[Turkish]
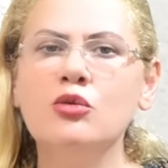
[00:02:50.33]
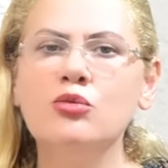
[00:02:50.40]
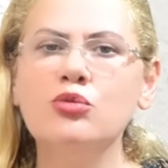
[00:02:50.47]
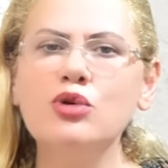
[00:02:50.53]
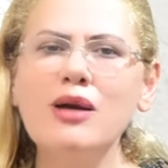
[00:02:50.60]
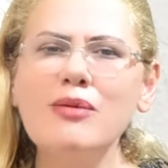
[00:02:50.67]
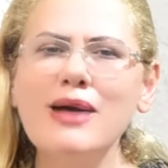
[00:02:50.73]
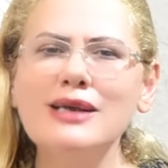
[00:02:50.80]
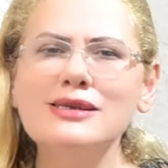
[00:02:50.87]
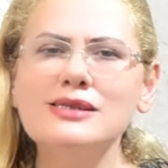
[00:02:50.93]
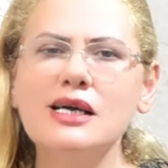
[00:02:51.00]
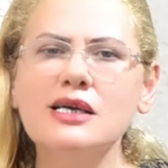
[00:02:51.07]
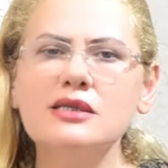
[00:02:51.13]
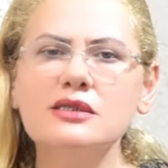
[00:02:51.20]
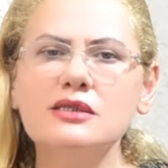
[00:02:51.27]
buna
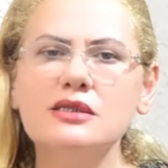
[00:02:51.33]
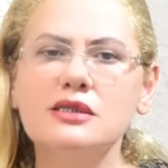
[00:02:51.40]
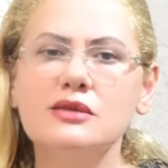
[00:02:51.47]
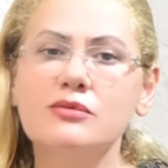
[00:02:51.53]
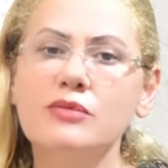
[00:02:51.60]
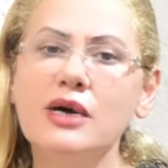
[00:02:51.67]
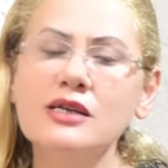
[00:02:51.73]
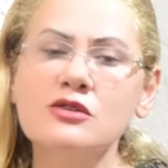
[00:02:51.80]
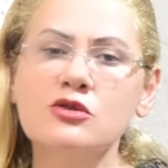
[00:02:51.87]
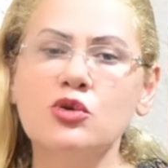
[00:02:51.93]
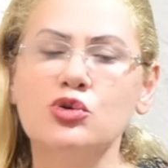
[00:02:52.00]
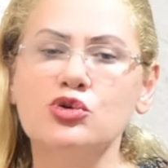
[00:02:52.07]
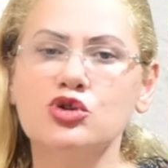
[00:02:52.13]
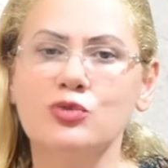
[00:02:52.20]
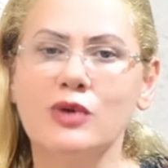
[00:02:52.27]
benzer bazı
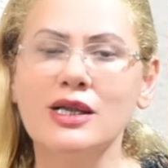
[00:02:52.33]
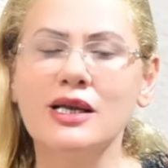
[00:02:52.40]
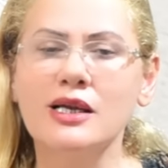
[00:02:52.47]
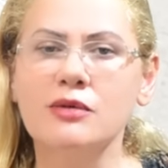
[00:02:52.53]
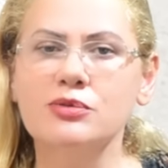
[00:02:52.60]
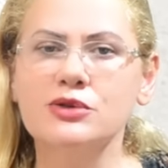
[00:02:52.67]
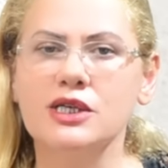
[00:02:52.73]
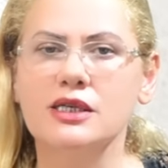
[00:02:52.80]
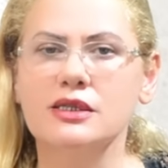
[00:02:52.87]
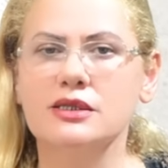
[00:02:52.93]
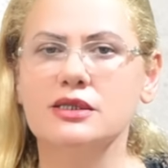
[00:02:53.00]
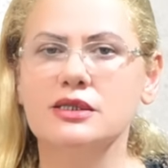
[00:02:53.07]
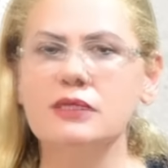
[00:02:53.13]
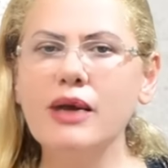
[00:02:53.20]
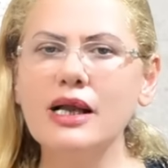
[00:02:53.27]
konuşmalar
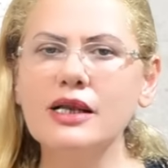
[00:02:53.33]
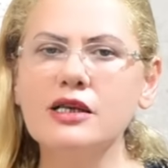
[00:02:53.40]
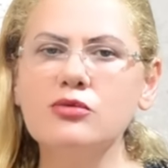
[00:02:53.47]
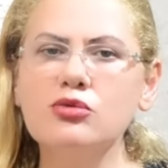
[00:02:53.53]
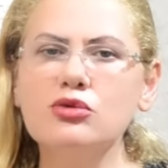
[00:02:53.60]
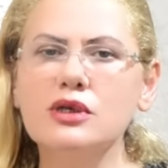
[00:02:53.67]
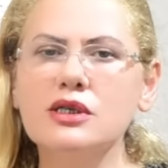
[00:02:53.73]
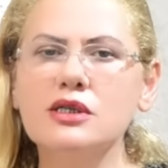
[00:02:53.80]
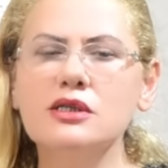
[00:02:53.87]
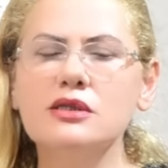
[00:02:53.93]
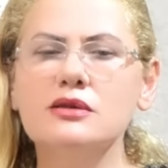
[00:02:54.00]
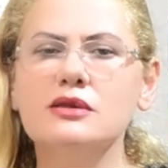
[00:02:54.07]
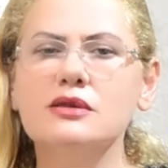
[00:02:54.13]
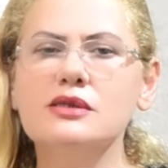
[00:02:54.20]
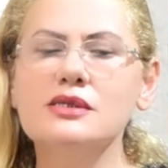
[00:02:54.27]
yapacaktır. Belki bunları
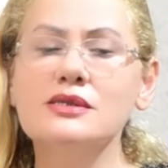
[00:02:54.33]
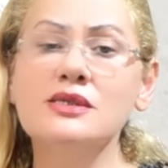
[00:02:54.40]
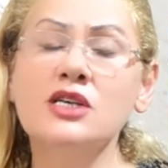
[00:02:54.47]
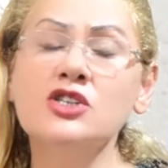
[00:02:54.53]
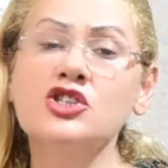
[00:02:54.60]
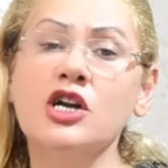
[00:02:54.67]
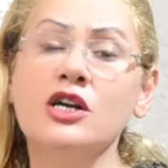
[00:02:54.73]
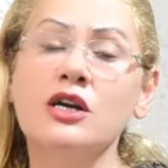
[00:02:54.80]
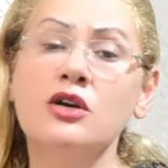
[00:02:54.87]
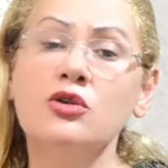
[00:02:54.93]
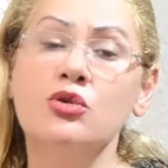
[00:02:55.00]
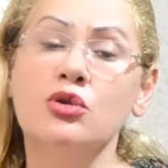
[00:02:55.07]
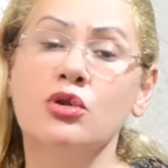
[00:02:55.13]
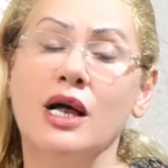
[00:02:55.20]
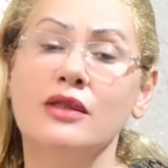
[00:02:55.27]
size şaka
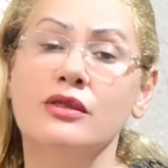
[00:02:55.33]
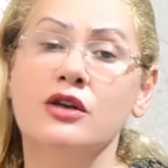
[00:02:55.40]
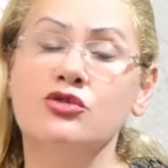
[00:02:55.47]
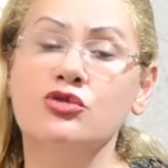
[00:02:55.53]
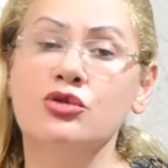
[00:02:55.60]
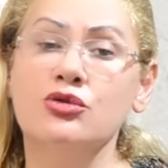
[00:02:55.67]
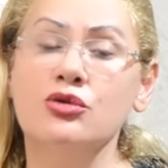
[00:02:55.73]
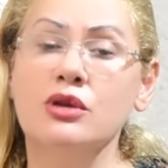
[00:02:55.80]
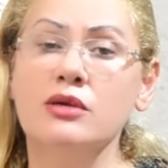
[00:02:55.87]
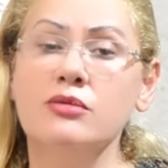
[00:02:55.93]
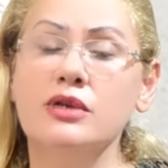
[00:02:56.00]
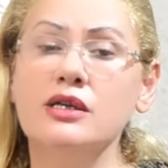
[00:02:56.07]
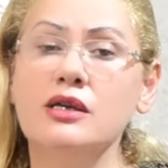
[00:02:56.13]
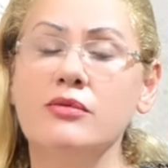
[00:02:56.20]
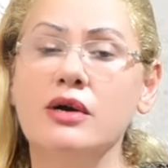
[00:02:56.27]
yolla anlatıyor
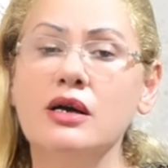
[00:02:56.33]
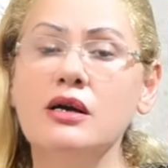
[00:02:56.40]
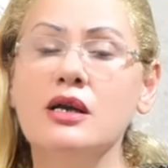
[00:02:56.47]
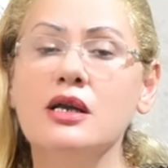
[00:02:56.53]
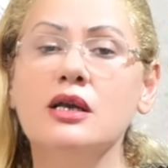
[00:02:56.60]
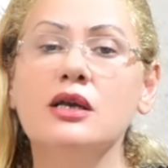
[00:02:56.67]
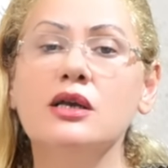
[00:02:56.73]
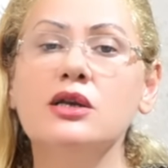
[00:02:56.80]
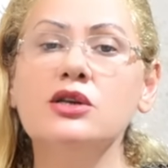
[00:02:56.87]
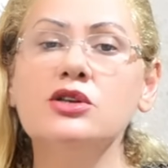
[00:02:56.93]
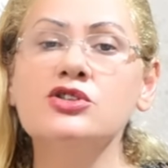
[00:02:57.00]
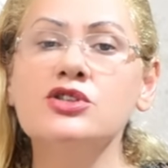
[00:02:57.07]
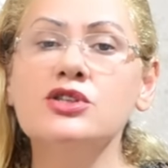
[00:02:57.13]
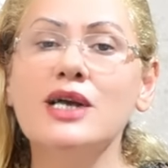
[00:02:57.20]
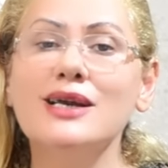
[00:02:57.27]
olabilir ama
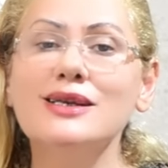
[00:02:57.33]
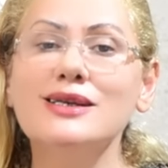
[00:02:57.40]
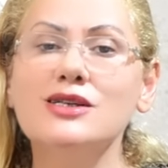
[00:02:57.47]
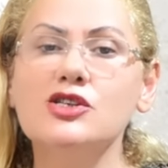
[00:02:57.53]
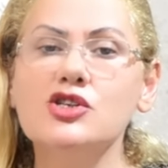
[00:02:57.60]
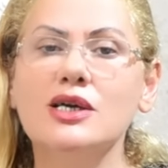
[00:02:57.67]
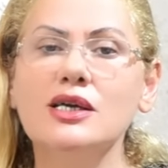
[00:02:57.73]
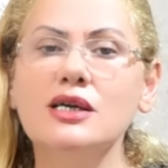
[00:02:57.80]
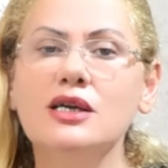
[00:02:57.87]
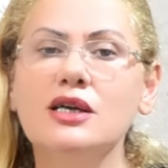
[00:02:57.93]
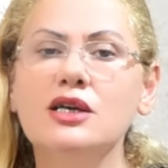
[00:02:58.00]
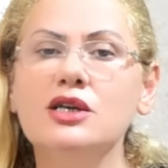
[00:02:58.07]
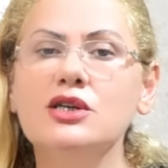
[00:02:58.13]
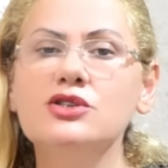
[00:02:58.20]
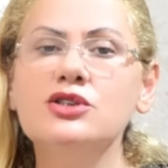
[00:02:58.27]
içten içe
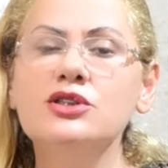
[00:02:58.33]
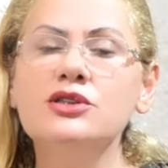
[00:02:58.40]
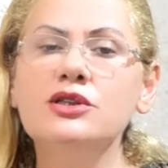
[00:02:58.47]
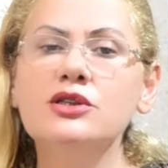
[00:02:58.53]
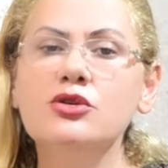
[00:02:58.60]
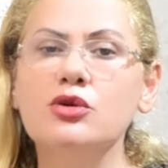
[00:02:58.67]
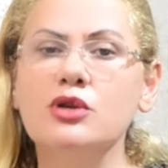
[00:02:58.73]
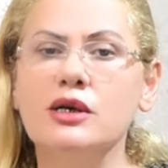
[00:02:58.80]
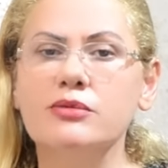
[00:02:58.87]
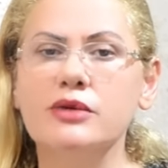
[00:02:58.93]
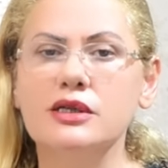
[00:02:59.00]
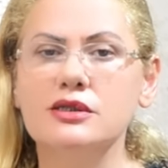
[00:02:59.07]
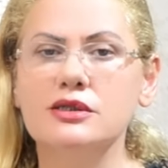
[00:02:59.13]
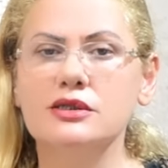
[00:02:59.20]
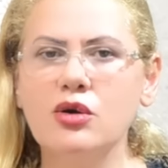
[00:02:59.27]
ciddi
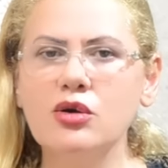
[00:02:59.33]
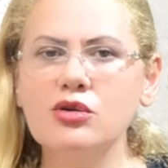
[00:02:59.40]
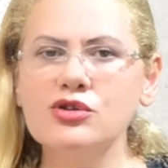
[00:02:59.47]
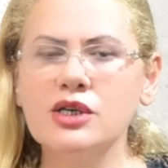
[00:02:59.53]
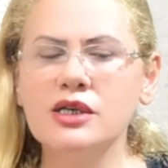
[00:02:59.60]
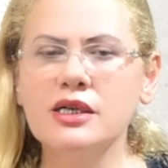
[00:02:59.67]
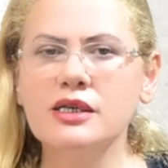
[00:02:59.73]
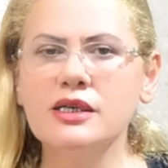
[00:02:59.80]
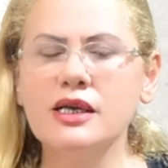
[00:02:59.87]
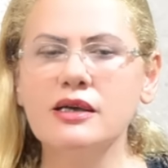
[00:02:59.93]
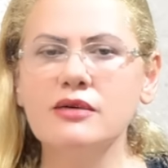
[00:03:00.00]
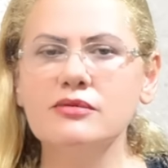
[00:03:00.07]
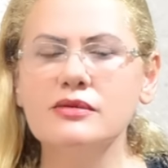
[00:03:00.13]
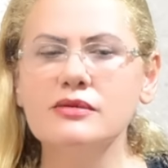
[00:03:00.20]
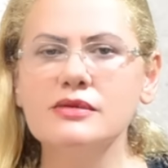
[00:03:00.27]
olabilir.
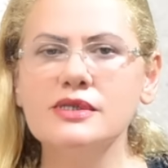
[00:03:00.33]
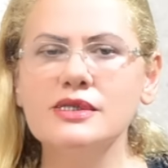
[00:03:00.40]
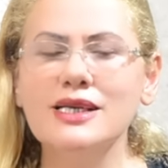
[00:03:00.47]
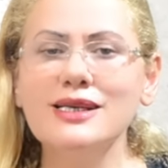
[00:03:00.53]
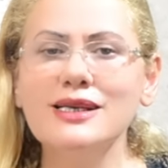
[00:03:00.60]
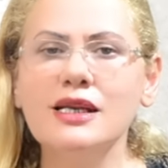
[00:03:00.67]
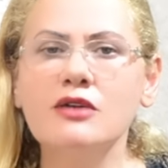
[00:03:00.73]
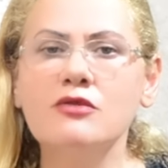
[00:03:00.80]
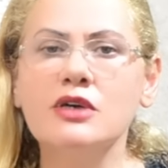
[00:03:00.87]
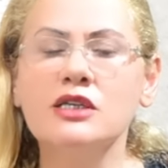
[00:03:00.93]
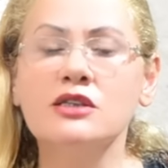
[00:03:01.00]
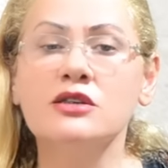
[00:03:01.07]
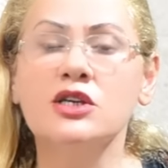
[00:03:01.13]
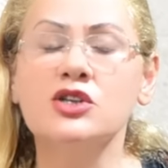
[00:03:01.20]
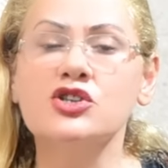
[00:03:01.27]
Öncelikle seninle
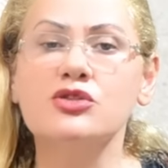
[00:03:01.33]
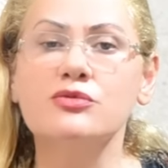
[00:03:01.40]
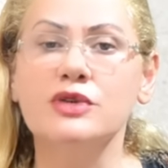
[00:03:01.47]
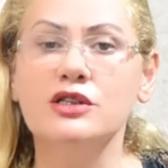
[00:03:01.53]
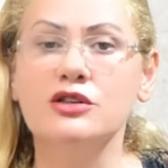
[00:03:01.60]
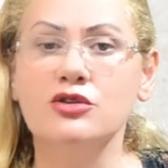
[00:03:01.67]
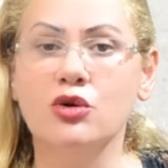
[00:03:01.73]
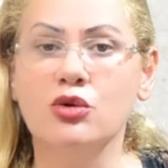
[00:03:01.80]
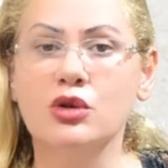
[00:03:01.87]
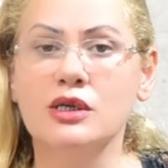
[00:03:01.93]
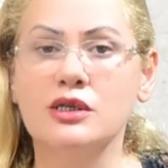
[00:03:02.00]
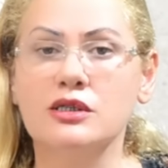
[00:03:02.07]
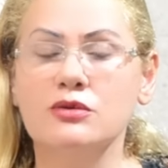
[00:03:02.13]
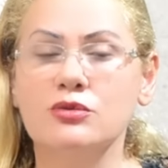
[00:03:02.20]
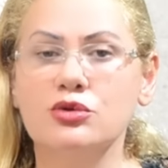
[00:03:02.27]
vakit geçirmenin
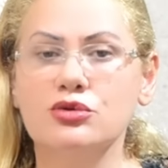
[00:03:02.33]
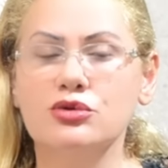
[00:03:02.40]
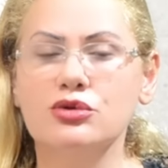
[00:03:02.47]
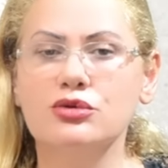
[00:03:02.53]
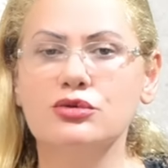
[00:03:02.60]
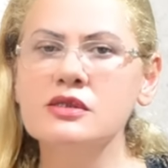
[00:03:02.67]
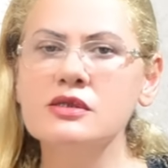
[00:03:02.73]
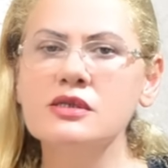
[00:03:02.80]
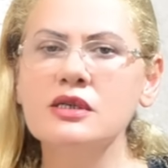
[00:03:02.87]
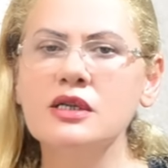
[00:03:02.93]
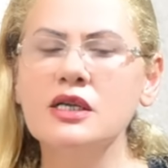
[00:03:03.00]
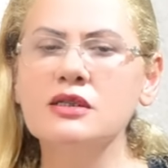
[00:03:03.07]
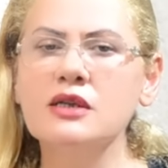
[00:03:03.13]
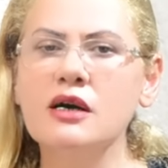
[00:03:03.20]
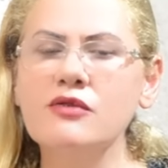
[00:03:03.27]
yollarını bulur.
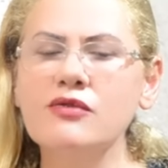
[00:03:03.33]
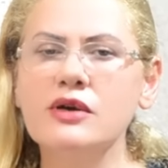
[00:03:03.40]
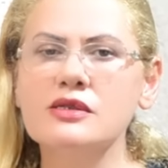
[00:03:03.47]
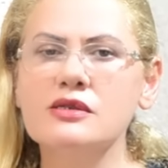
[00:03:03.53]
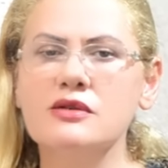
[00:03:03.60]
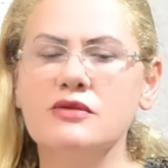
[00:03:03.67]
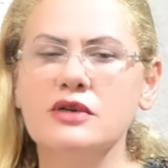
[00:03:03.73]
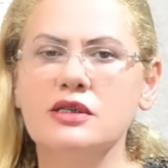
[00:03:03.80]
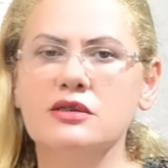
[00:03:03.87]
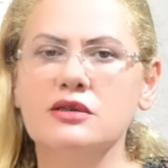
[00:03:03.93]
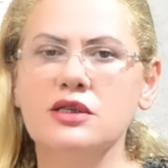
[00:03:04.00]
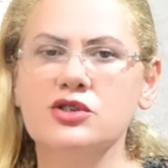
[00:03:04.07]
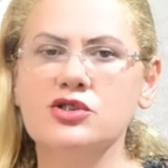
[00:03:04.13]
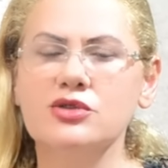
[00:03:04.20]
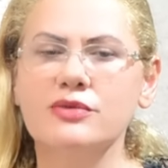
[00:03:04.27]
Sizinle daha fazla vakit
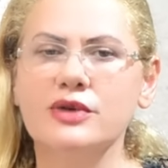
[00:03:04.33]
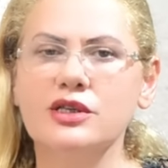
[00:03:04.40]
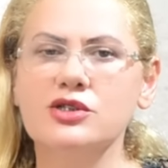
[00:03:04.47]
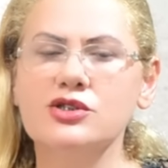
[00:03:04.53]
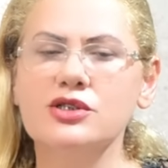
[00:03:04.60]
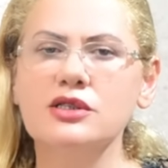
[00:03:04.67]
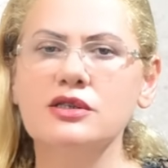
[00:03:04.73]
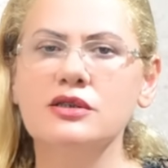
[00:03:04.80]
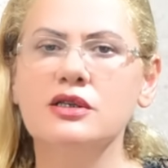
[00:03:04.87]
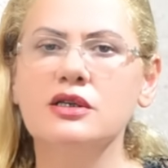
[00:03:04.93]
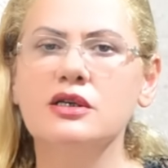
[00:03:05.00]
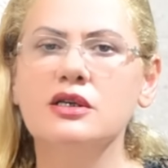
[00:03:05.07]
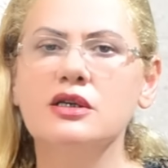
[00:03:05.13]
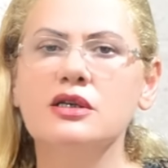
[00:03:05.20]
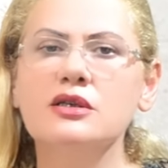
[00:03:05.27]
geçirmek için
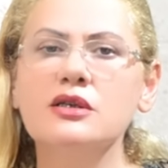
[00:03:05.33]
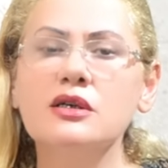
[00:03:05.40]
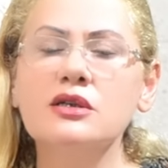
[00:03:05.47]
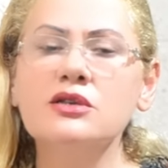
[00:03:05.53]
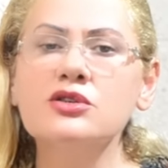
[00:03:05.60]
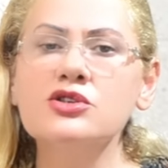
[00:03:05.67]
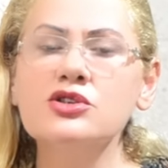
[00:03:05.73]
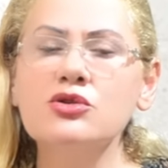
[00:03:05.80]
yaratıcı